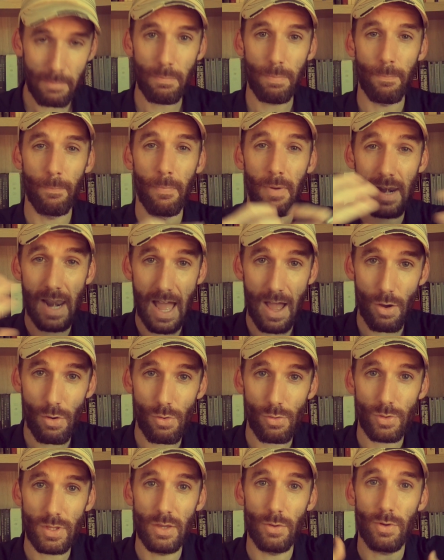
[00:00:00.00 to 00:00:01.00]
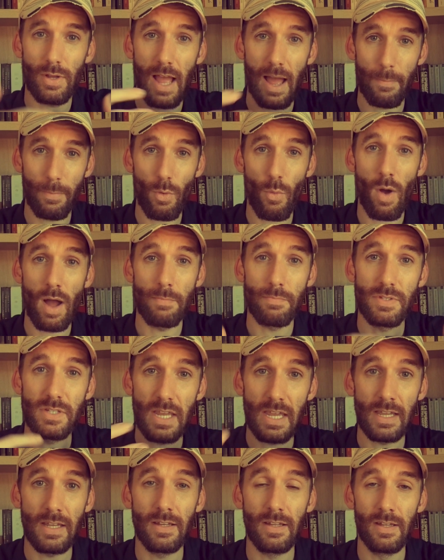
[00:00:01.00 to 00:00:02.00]
งเล่าเกี่ยวกับความจ
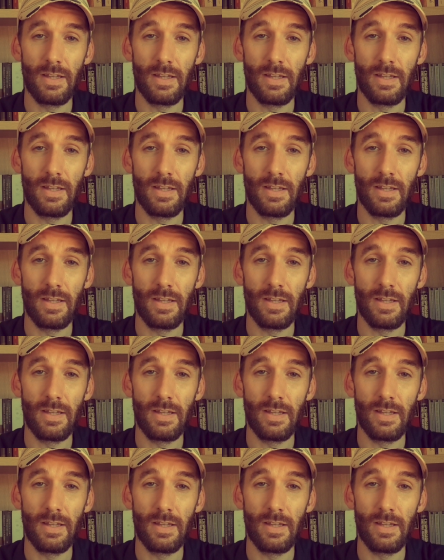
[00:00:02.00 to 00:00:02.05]
ริง